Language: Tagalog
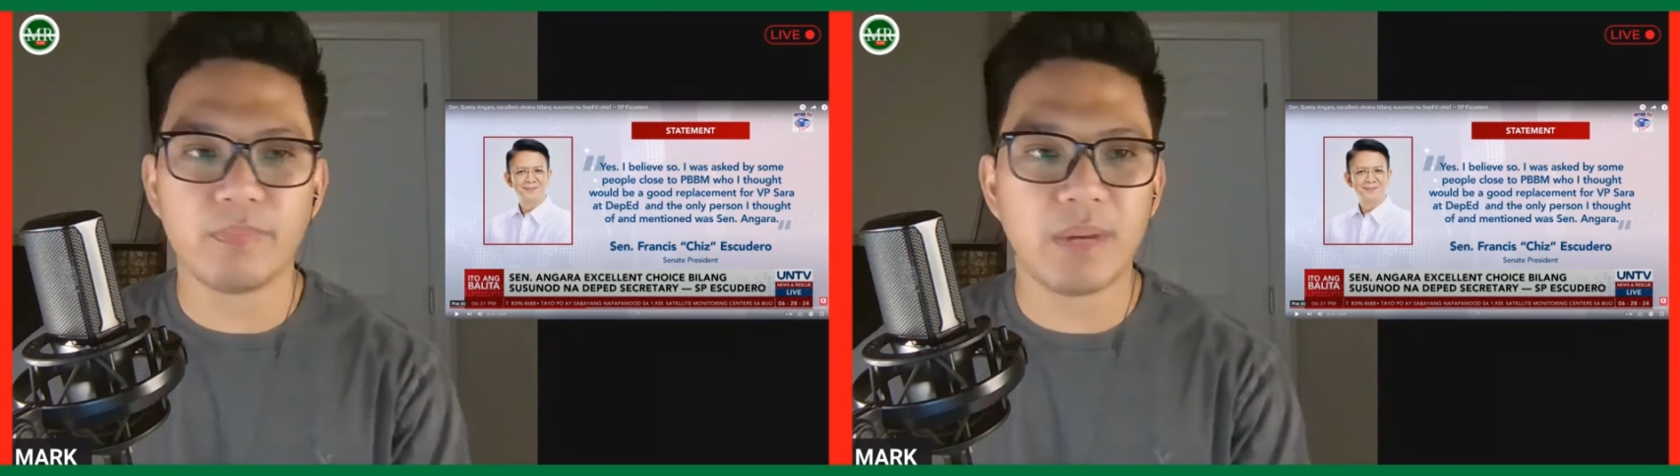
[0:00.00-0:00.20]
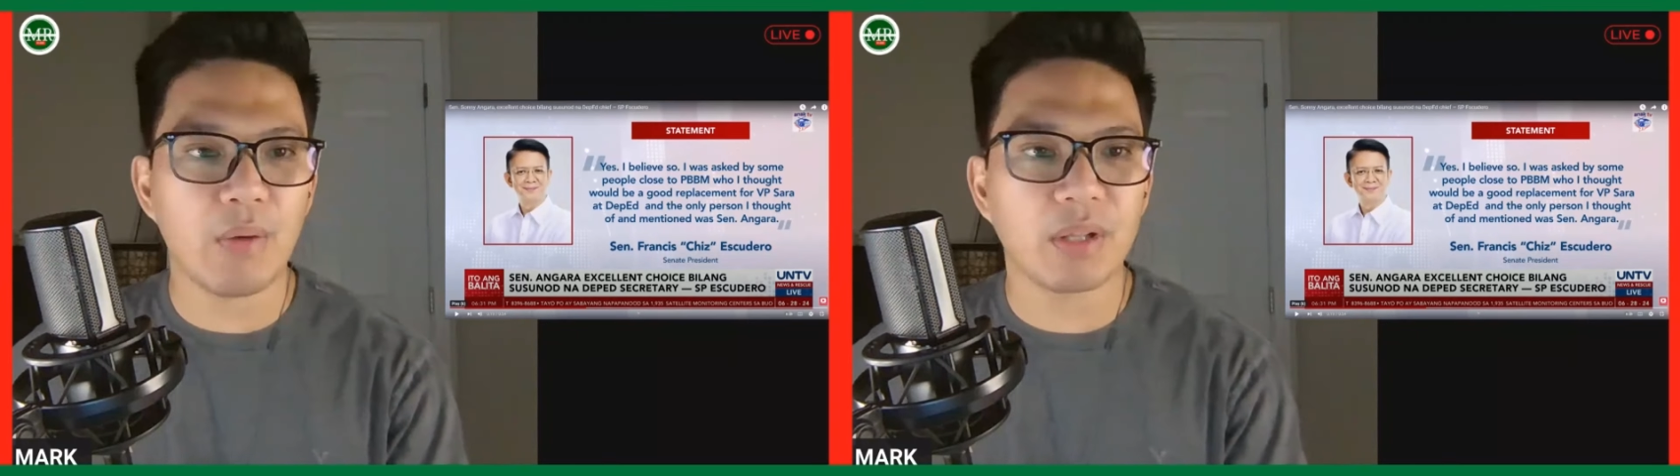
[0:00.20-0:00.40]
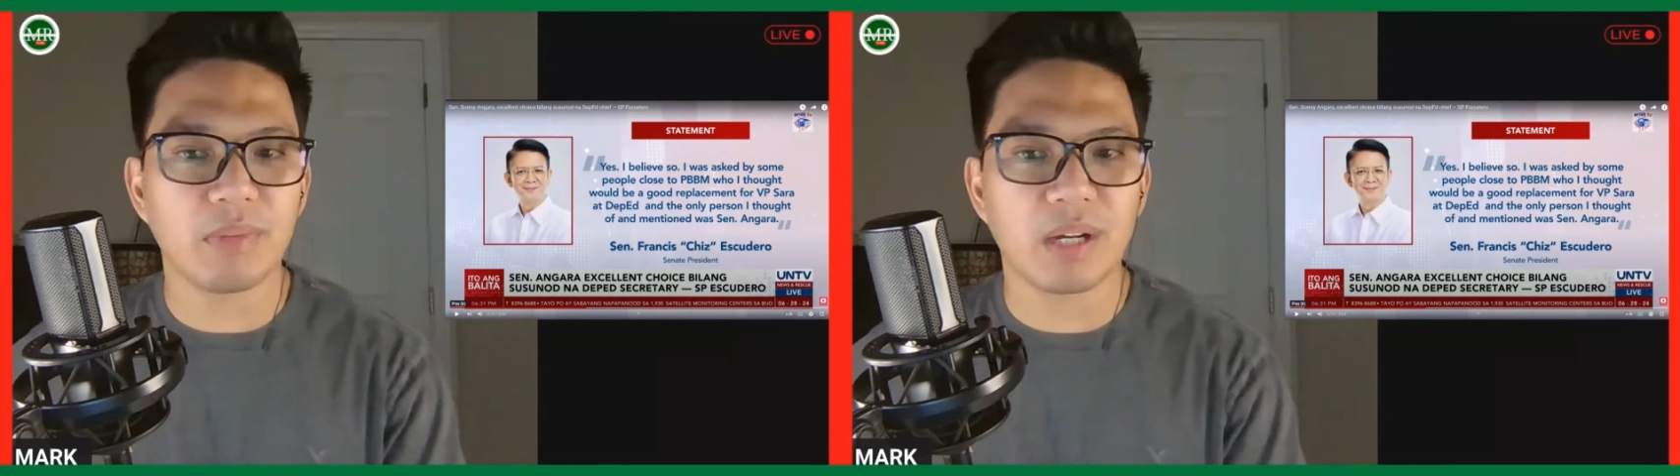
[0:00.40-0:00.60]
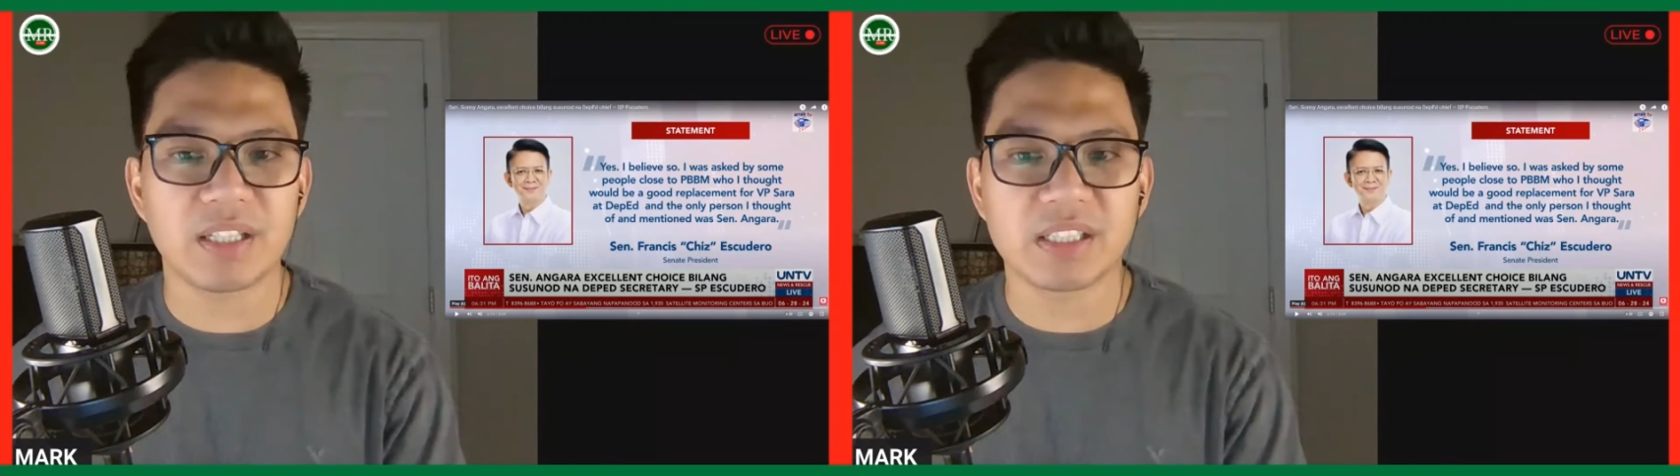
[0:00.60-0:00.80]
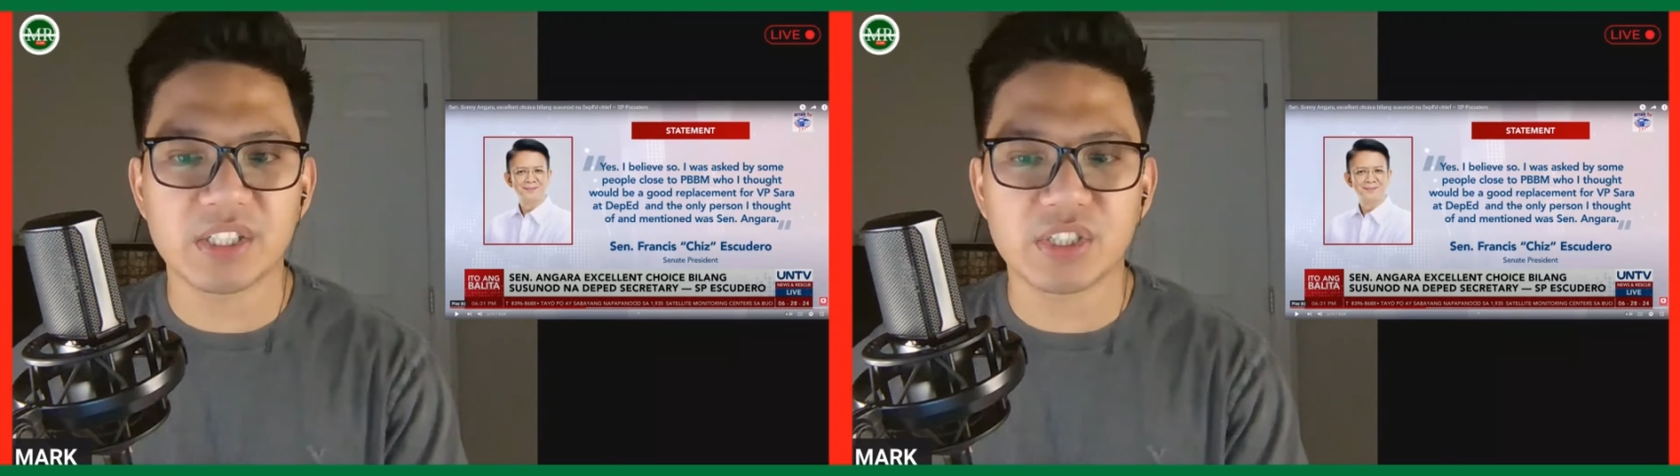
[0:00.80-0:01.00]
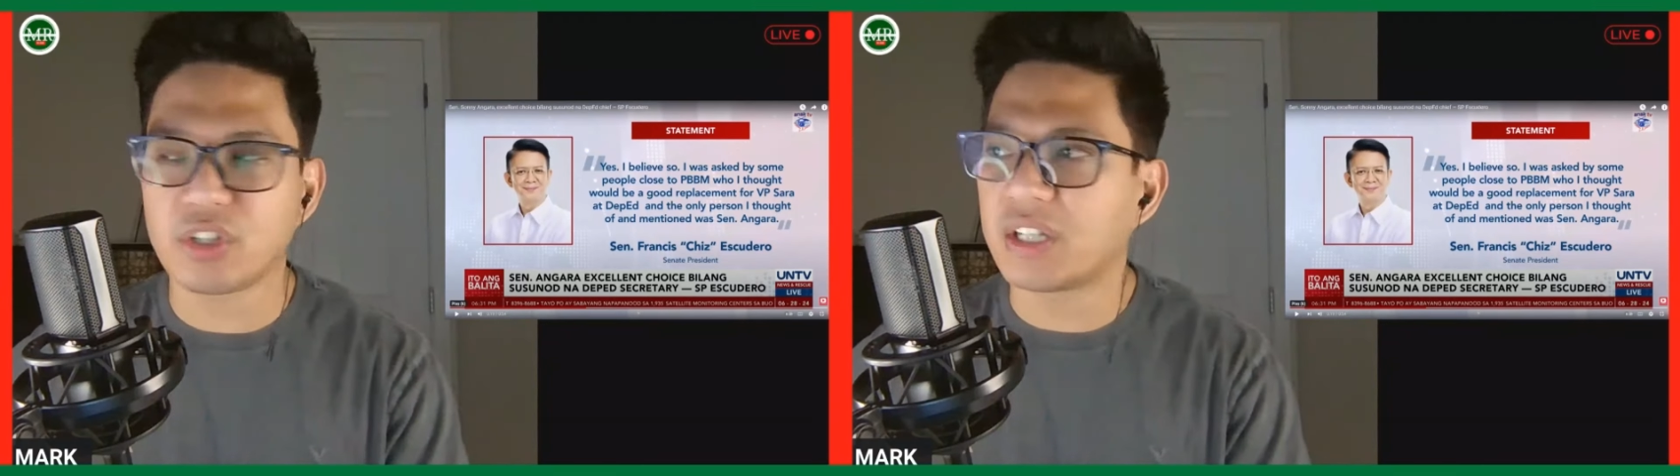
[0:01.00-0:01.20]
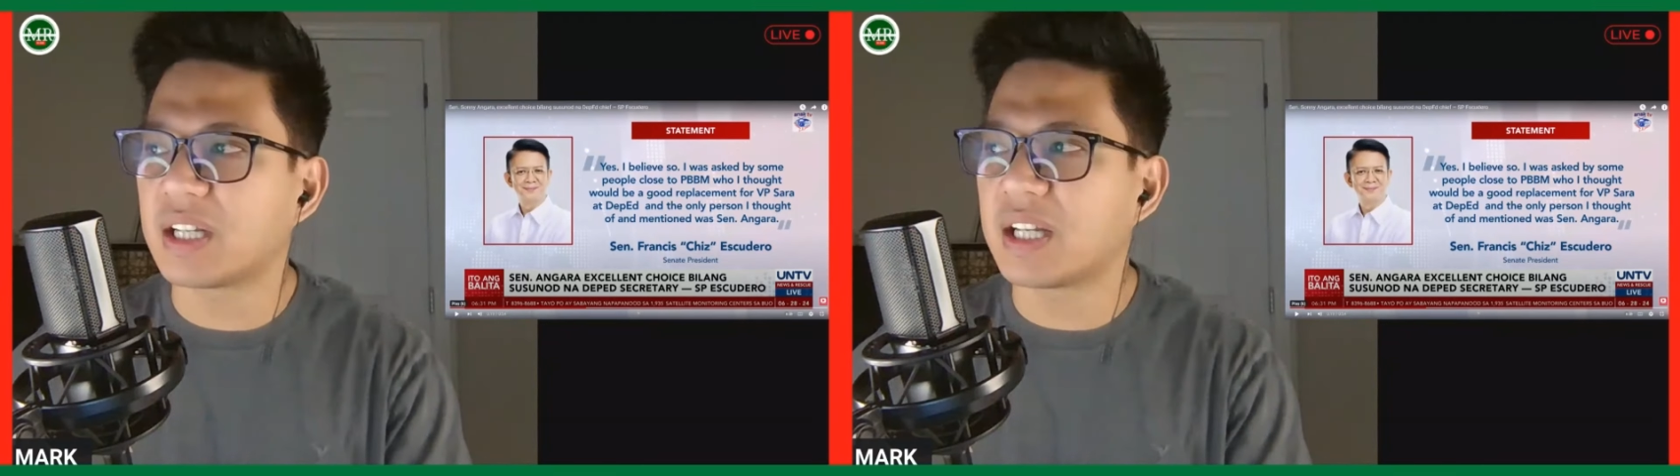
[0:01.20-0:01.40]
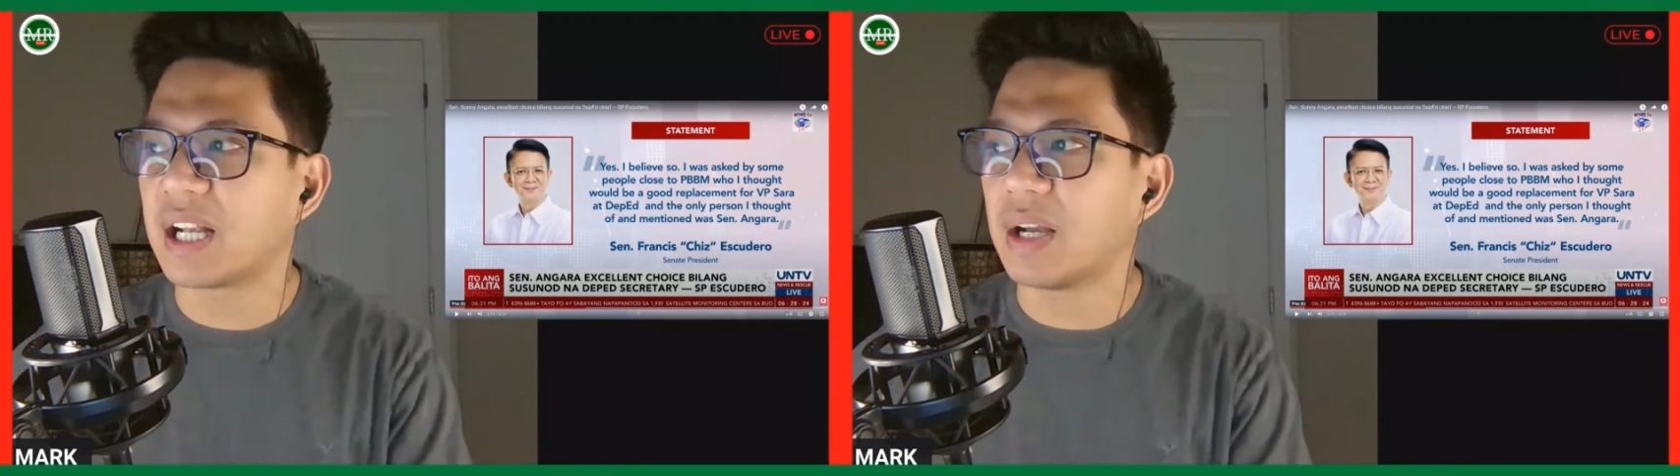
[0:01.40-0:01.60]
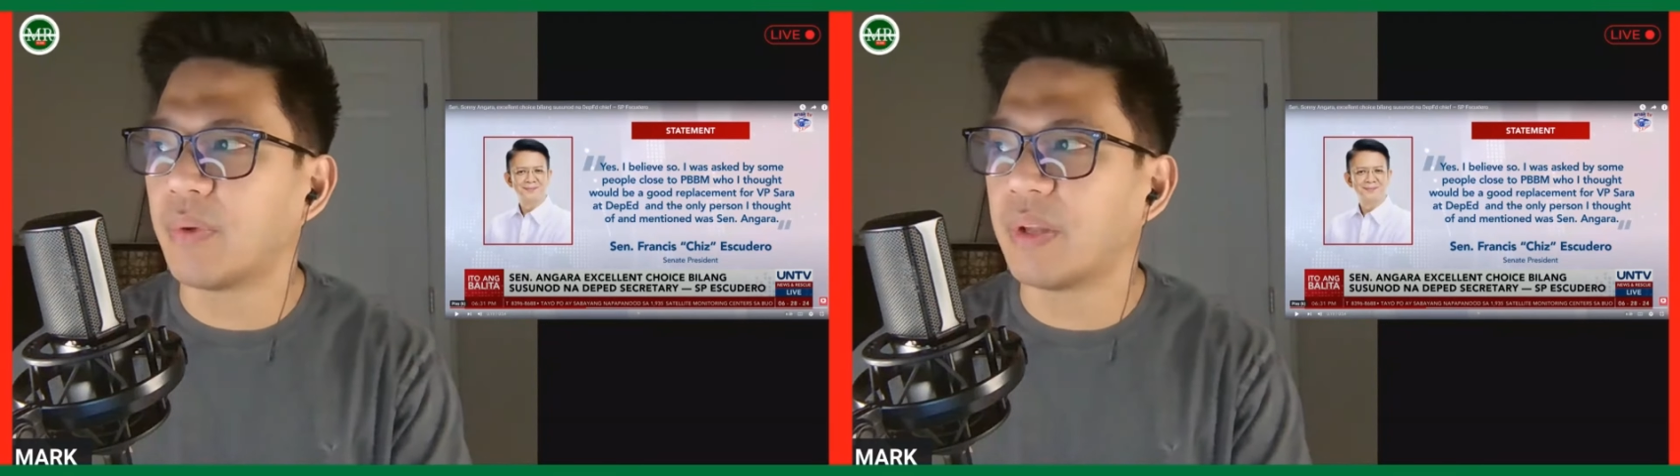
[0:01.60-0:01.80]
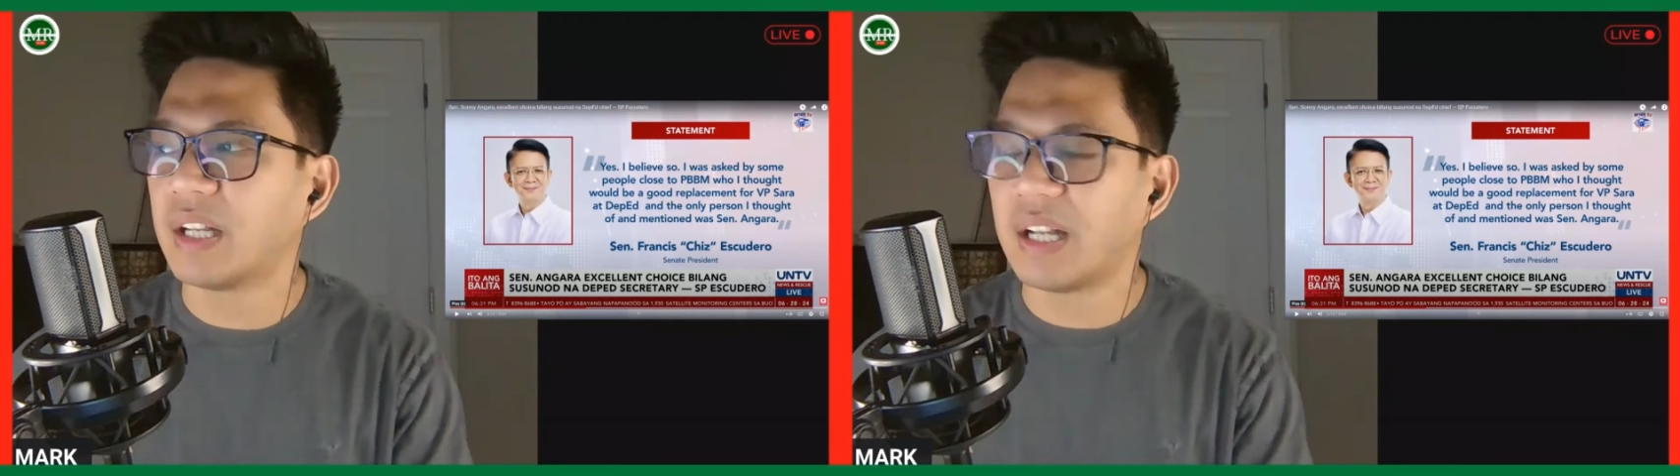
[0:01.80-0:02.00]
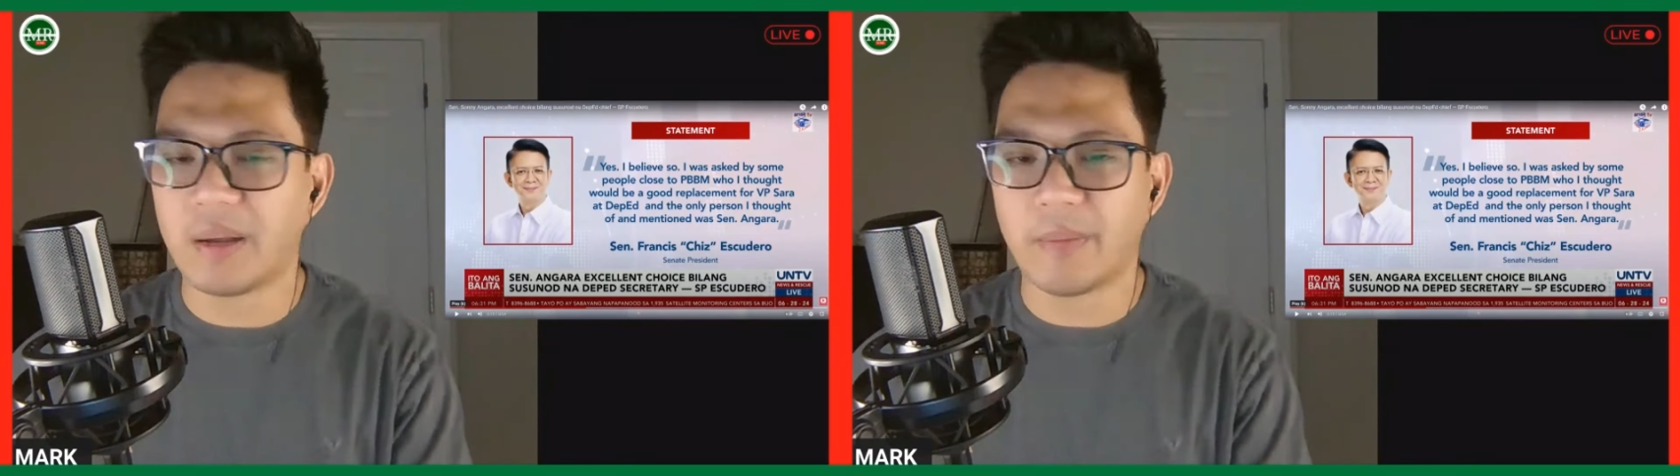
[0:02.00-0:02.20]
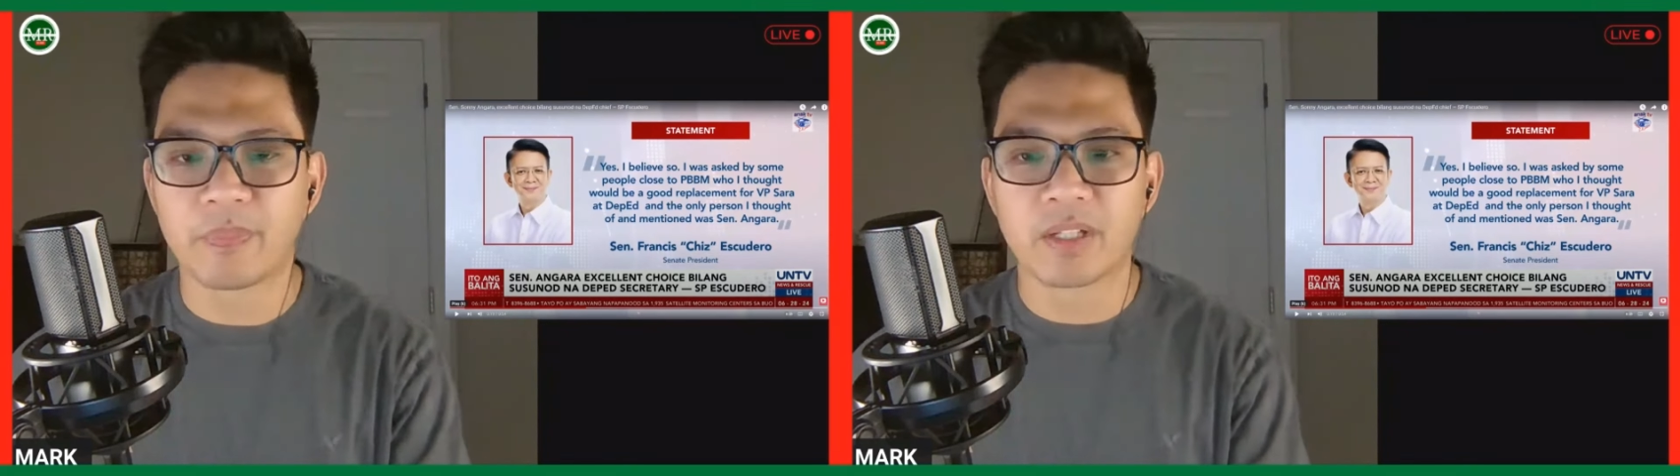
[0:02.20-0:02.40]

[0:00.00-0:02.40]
bawat mga desisyon na gagawin nila.